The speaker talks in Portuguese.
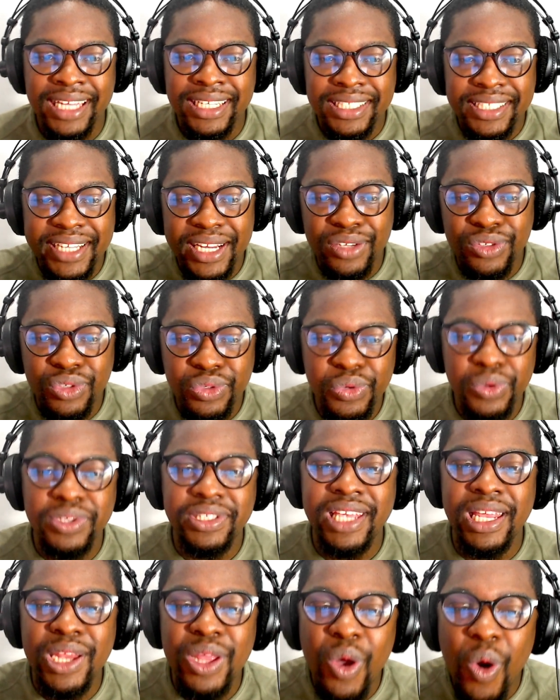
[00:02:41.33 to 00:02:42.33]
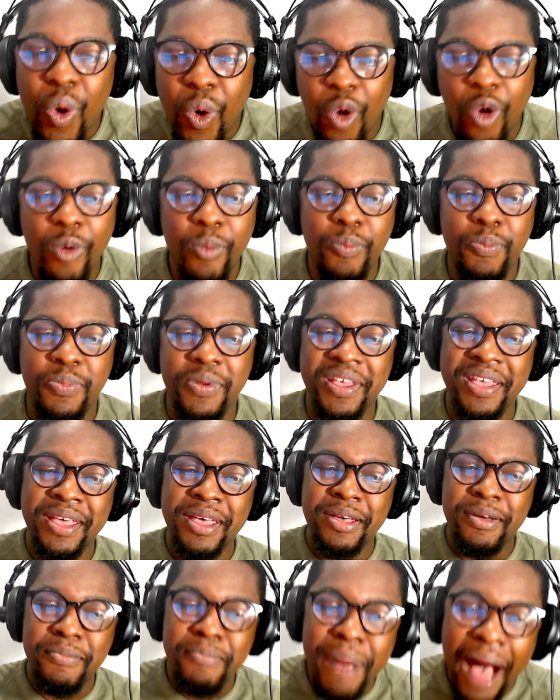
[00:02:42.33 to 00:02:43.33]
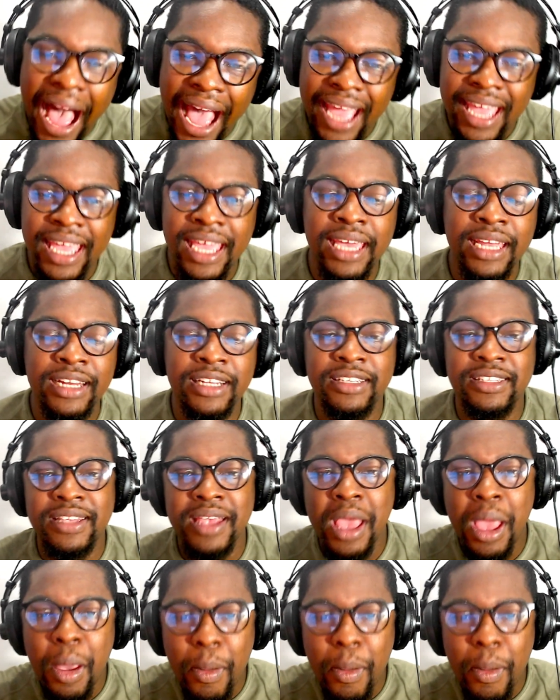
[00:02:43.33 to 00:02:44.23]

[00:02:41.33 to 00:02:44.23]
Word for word: Jesus ele rompe barreiras